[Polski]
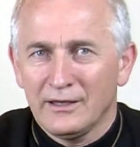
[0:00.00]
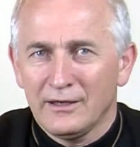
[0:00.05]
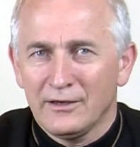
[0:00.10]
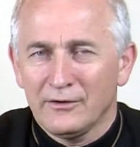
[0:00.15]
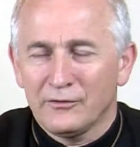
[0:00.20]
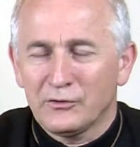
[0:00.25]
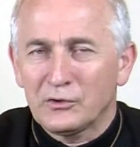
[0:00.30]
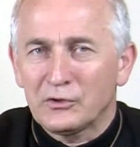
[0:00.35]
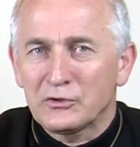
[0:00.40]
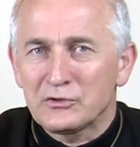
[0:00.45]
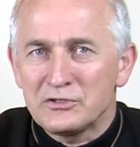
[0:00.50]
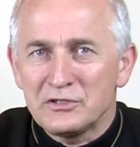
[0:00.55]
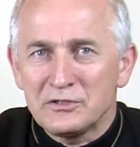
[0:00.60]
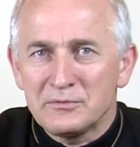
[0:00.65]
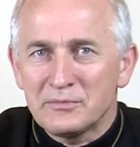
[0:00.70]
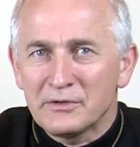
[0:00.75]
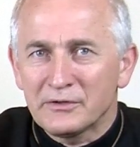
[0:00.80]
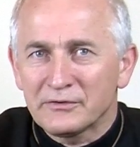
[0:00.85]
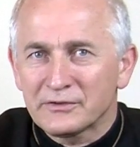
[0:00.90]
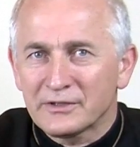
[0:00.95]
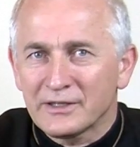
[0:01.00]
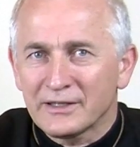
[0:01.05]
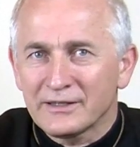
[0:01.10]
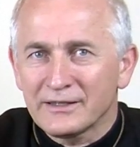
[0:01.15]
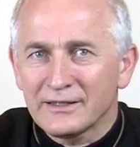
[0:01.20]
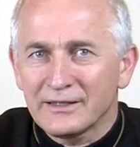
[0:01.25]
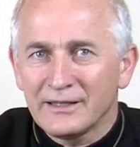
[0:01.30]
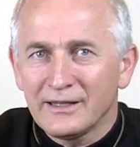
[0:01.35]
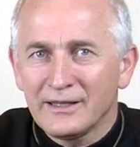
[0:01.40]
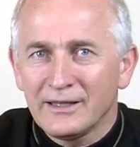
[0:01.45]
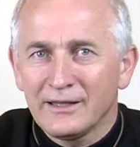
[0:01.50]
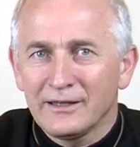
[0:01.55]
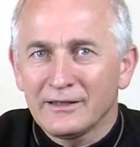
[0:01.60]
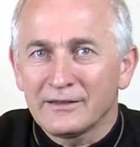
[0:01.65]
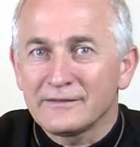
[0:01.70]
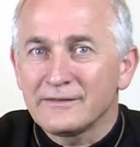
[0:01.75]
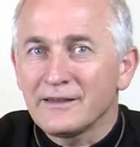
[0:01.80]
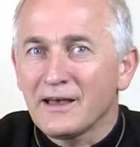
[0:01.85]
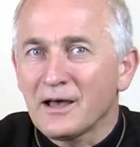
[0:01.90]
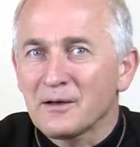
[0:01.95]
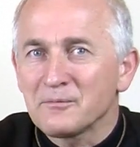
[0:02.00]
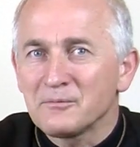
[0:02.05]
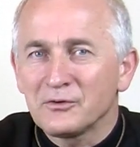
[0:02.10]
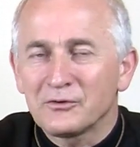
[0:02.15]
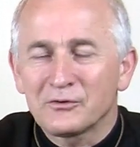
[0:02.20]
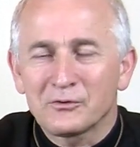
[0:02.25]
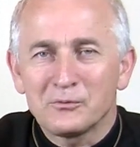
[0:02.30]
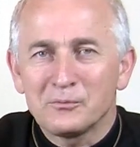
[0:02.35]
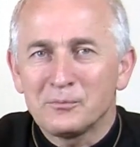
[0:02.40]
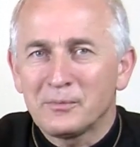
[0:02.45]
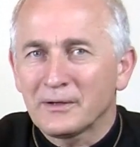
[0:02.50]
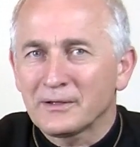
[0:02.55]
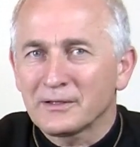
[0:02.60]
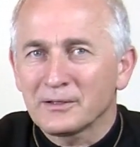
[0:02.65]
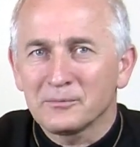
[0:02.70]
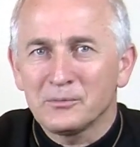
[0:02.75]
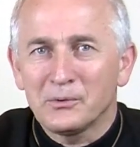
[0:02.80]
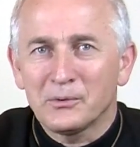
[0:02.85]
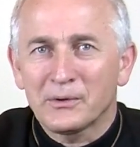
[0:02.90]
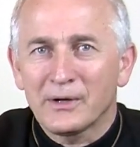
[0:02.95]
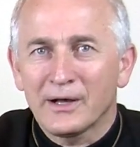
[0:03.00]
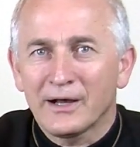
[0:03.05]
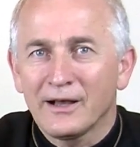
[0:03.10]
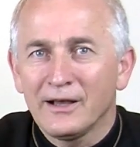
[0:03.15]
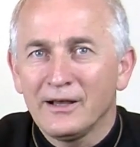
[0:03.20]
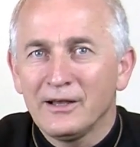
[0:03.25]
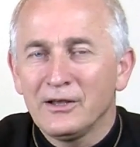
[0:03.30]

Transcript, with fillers: Wchodzimy w ten zamysł Pana Boga,